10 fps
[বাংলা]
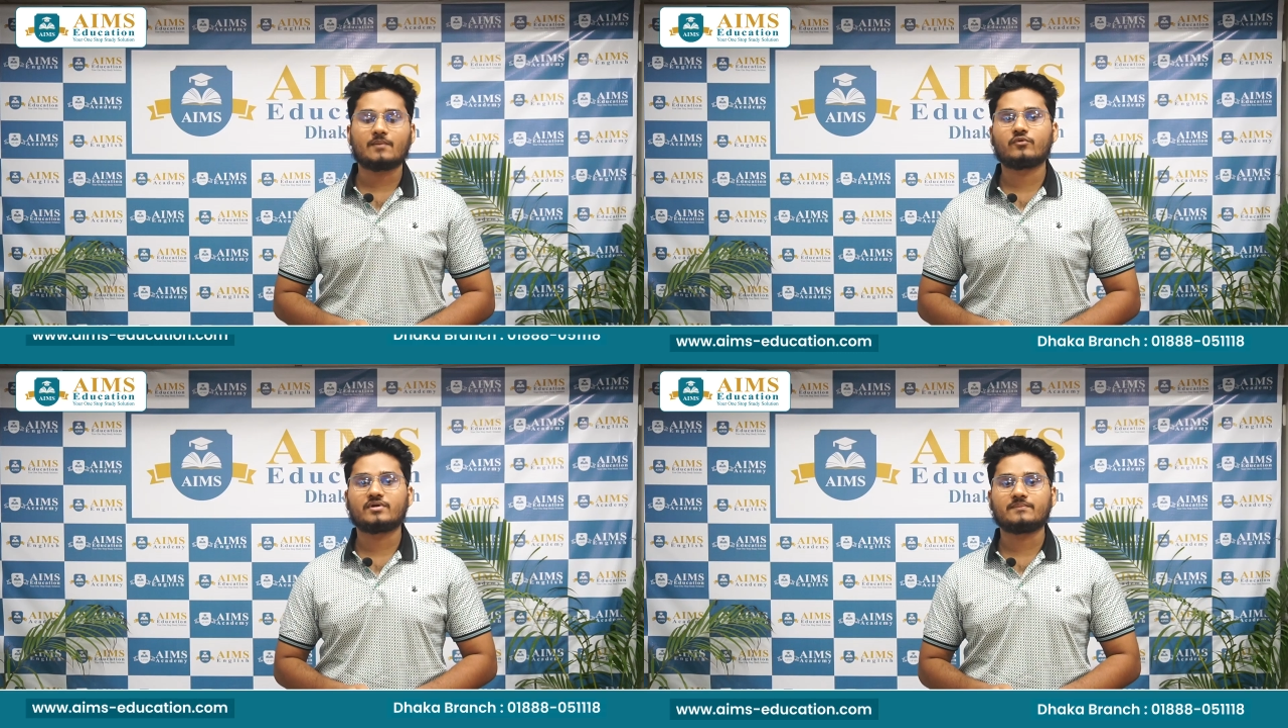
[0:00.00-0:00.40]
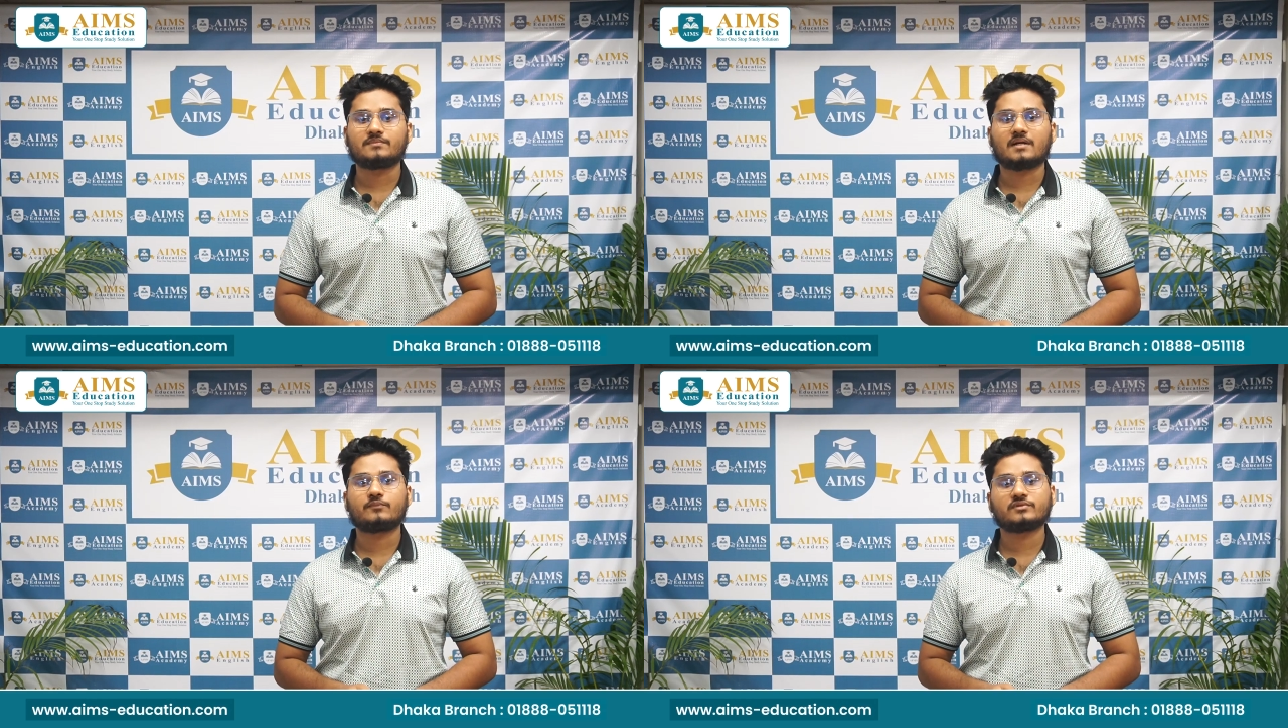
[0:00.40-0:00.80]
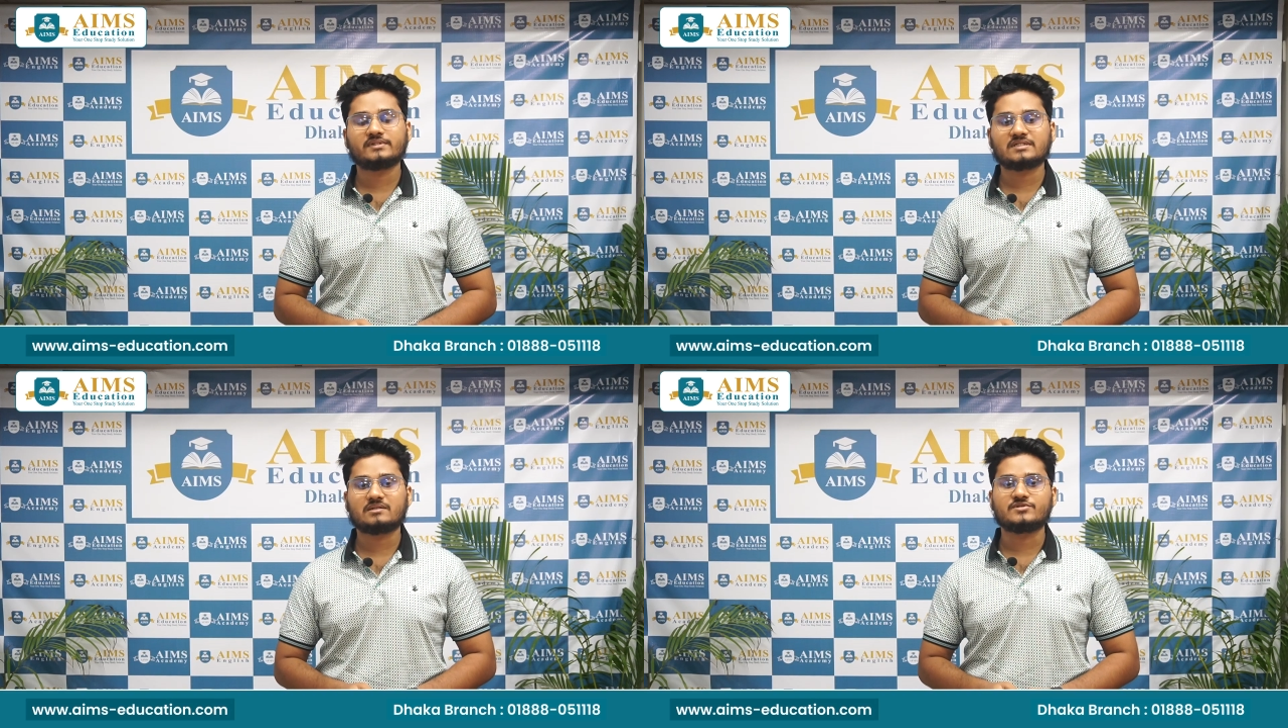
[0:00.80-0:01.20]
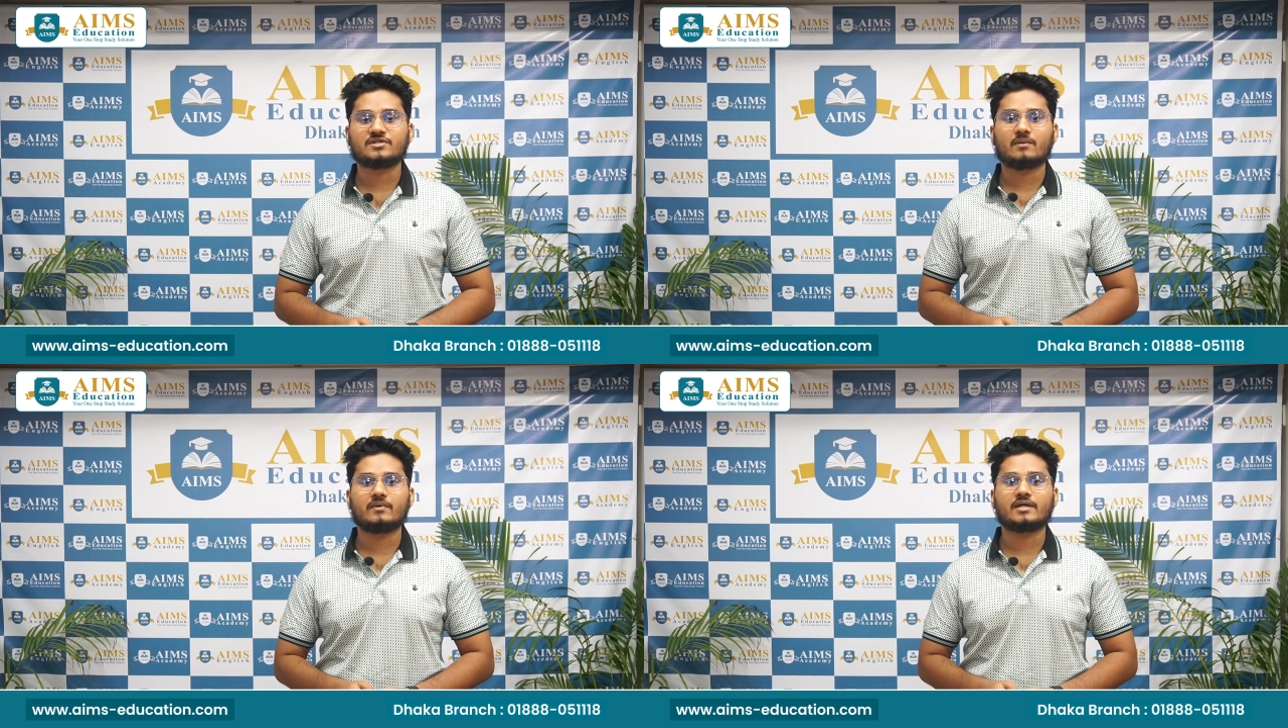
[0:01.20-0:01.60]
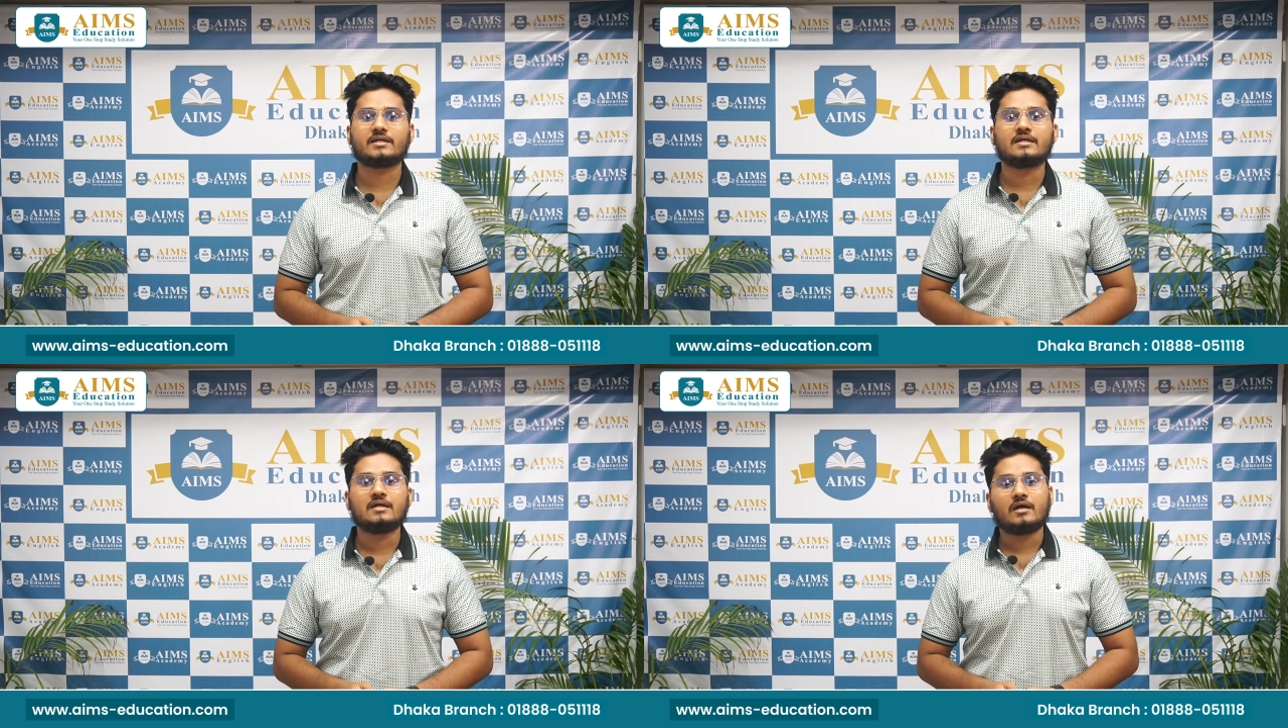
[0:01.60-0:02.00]
সাপোর্টিভ তারা প্রত্যেকটা বিষয়ে
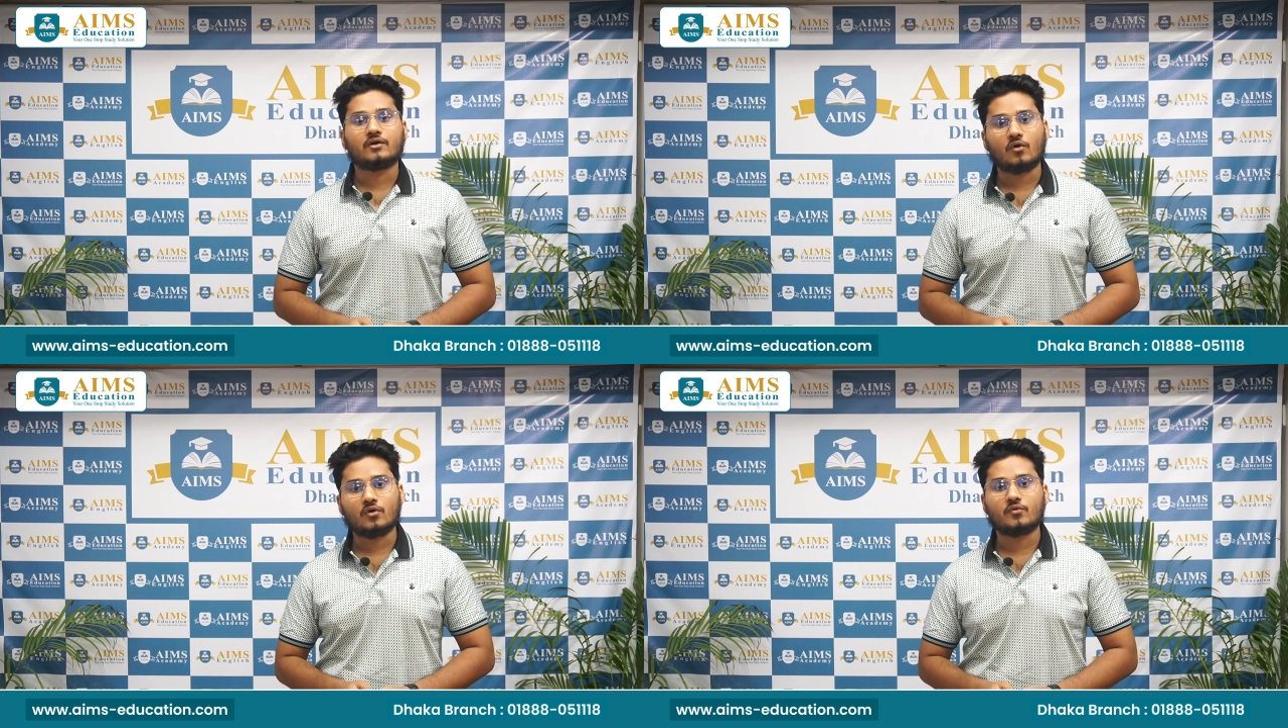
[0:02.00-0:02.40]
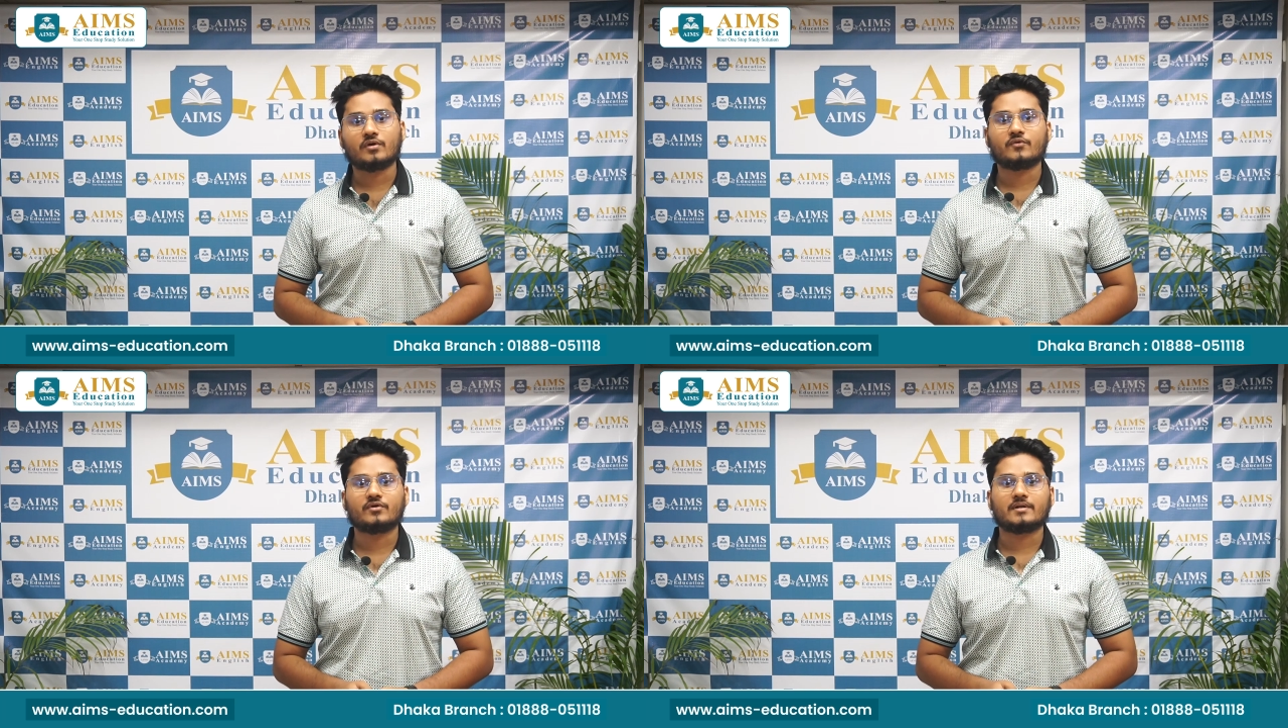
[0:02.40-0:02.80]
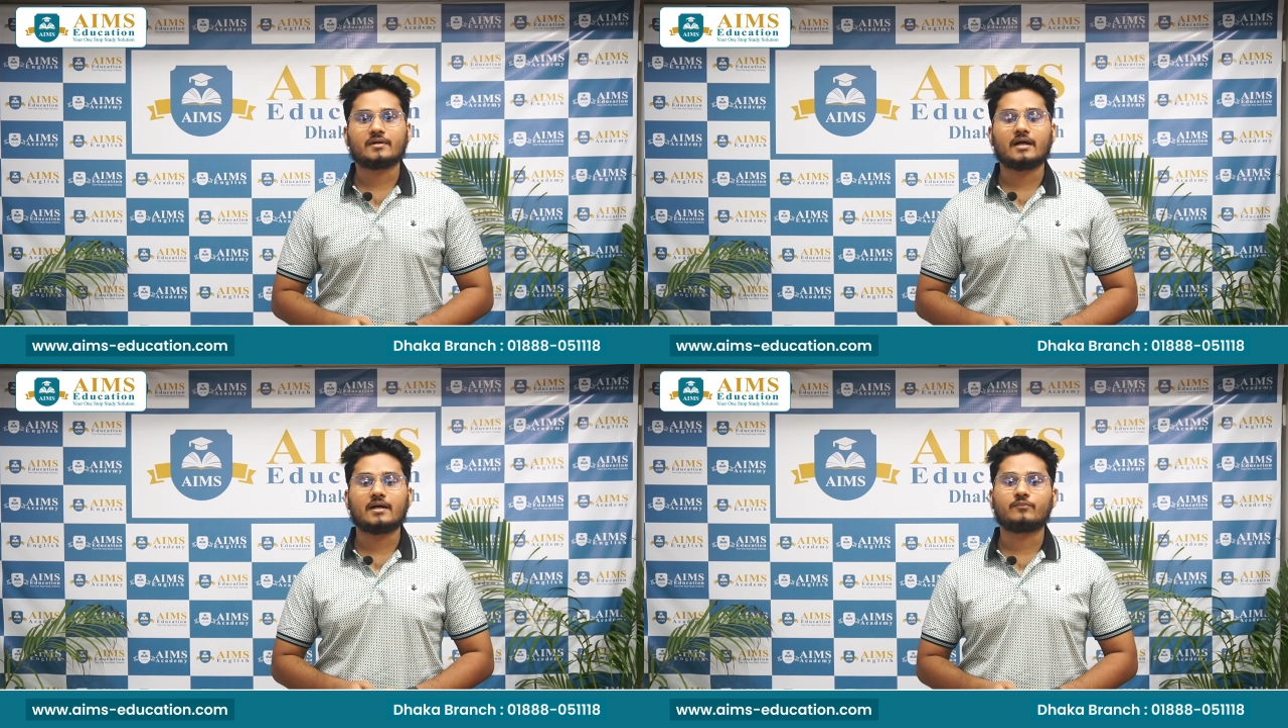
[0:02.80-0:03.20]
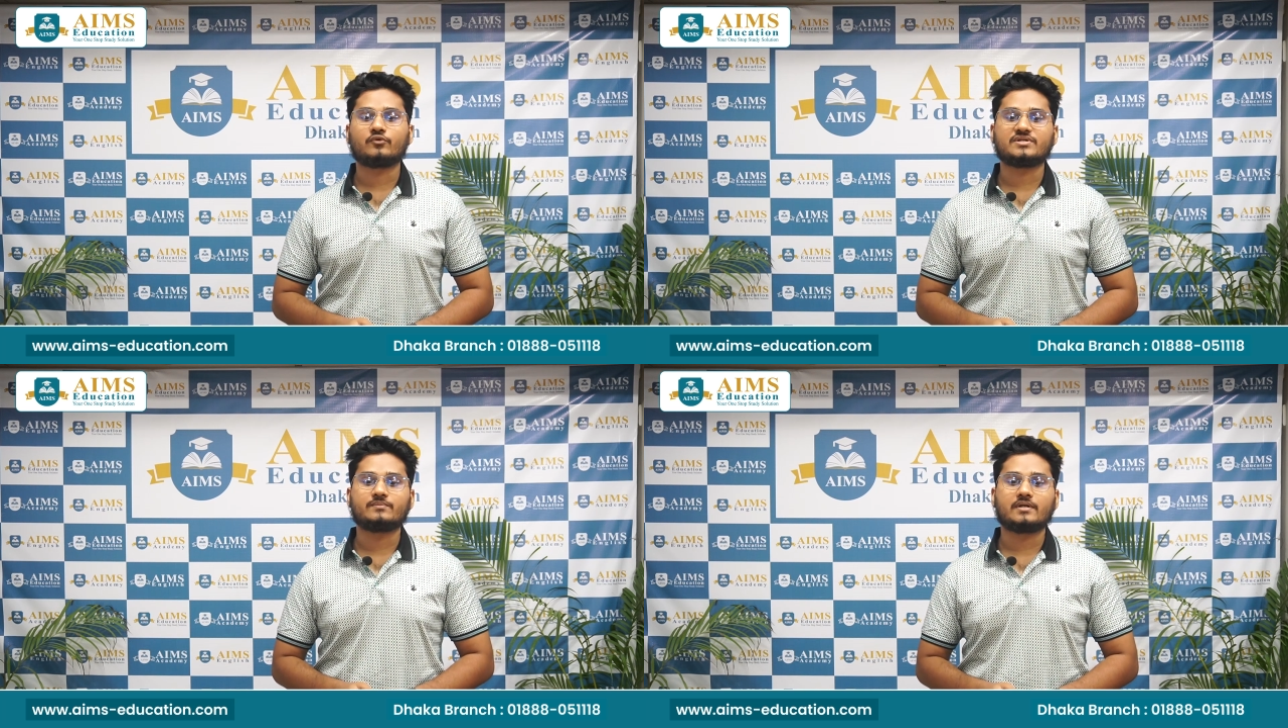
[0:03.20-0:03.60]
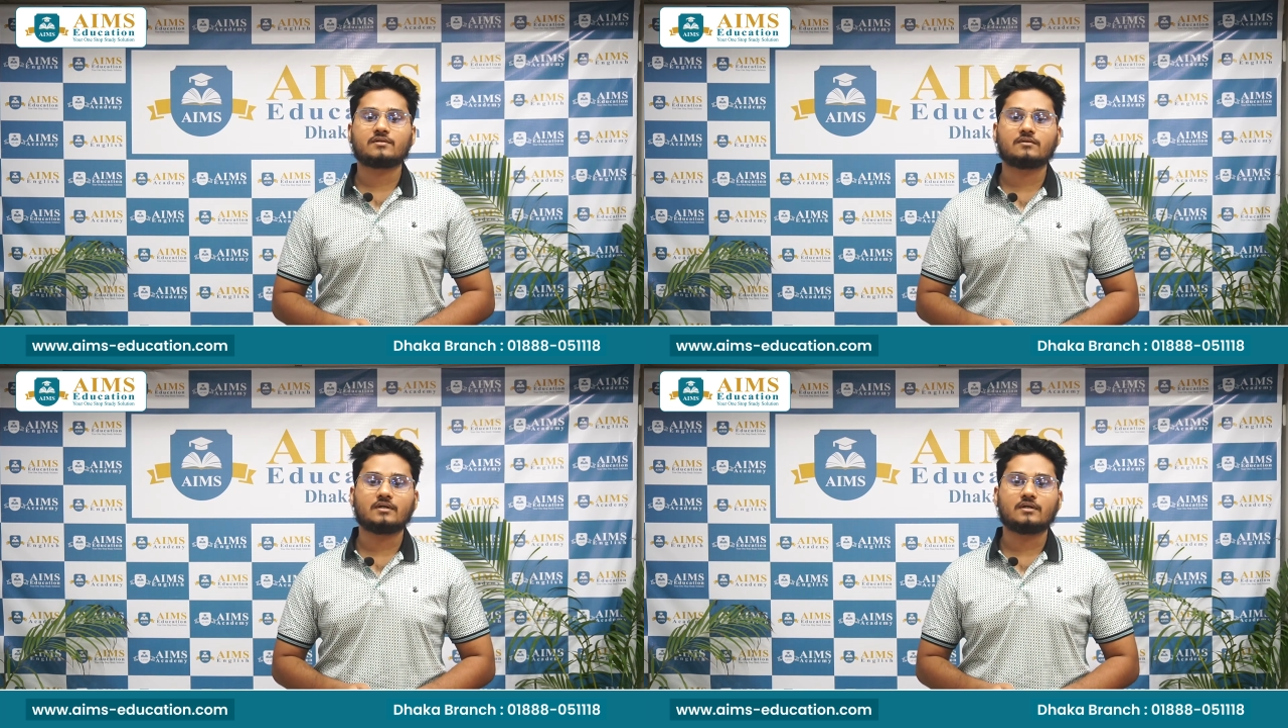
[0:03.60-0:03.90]
আমাকে নক করে করে প্রতিবার